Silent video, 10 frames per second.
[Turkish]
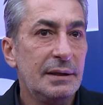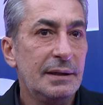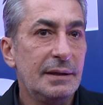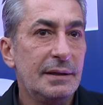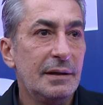
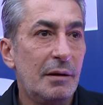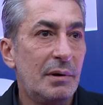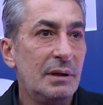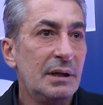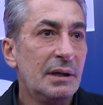e,
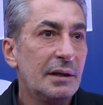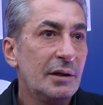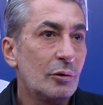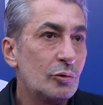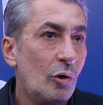ama
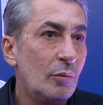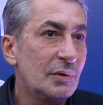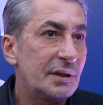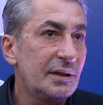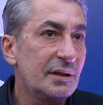e, o
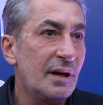doğumdaki